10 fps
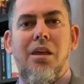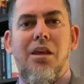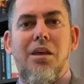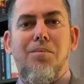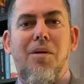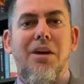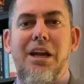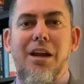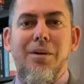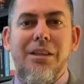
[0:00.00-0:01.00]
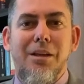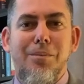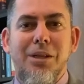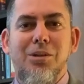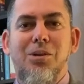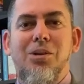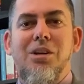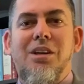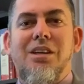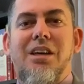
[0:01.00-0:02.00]
Y me viene a la mente el verso
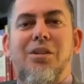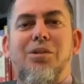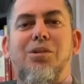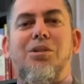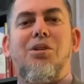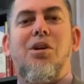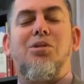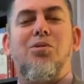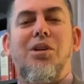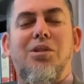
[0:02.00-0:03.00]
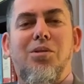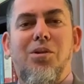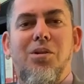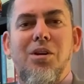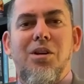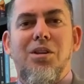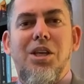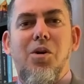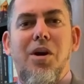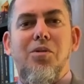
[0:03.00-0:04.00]
que nuestro Señor Jesucristo
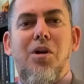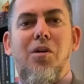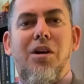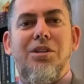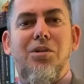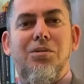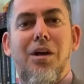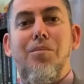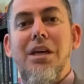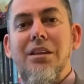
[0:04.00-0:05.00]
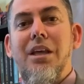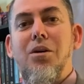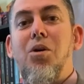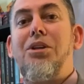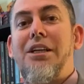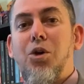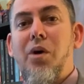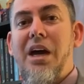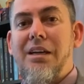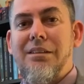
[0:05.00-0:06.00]
dijo en una ocasión, también tengo otras
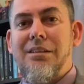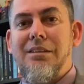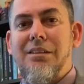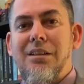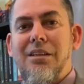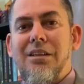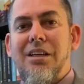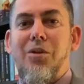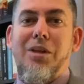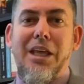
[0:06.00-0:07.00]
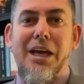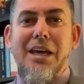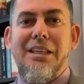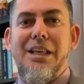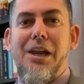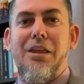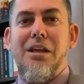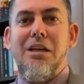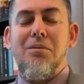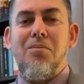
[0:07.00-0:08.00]
ovejas que no están en este
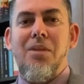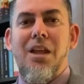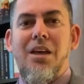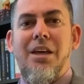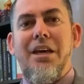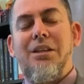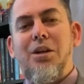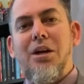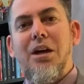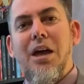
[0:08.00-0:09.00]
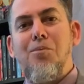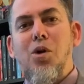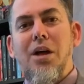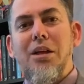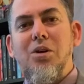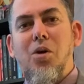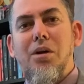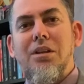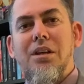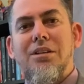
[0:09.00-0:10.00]
redil. En esta época del
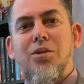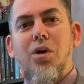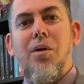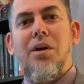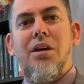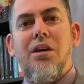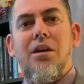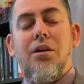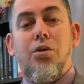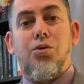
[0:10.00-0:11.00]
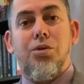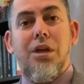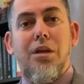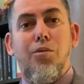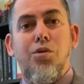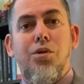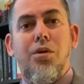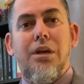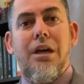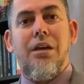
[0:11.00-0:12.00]
COVID-19 nos sucede
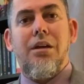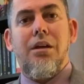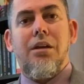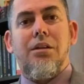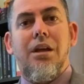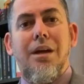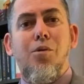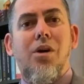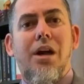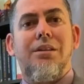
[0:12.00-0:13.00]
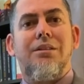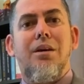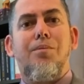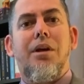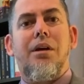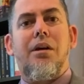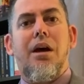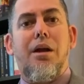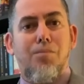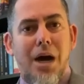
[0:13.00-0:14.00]
mucho que tenemos casi siempre
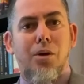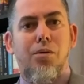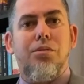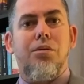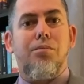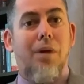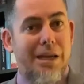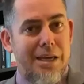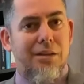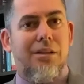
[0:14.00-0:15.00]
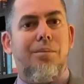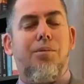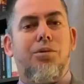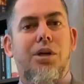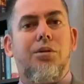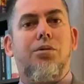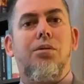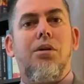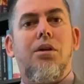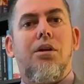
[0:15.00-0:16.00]
hermanos valientes, por
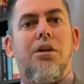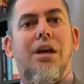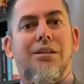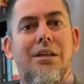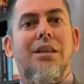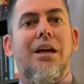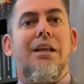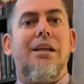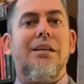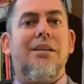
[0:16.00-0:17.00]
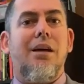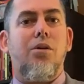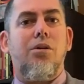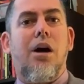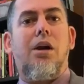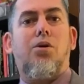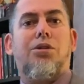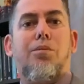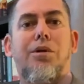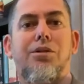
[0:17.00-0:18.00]
cierto, que asisten a la iglesia a
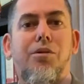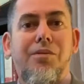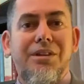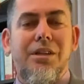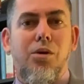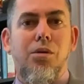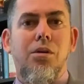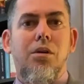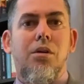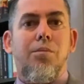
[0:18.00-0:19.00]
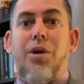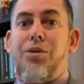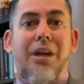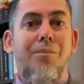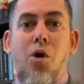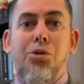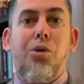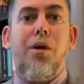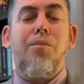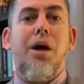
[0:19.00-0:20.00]
los, servicios físicos, pero tenemos
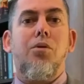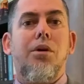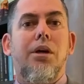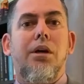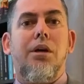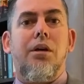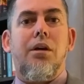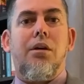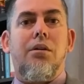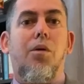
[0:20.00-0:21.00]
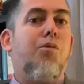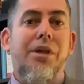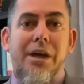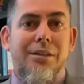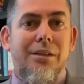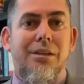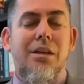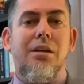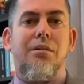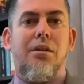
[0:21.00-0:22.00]
otros hermanos que no pueden
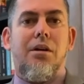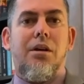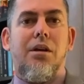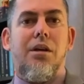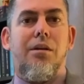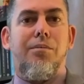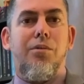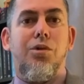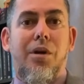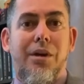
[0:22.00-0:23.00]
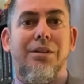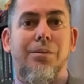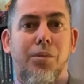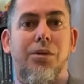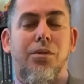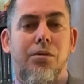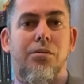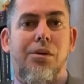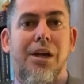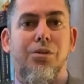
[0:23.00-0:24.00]
asistir y muchas veces pues
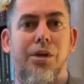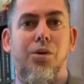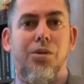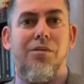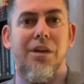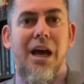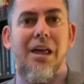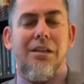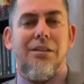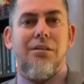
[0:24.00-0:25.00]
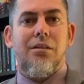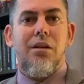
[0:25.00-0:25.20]
son razones justificadas.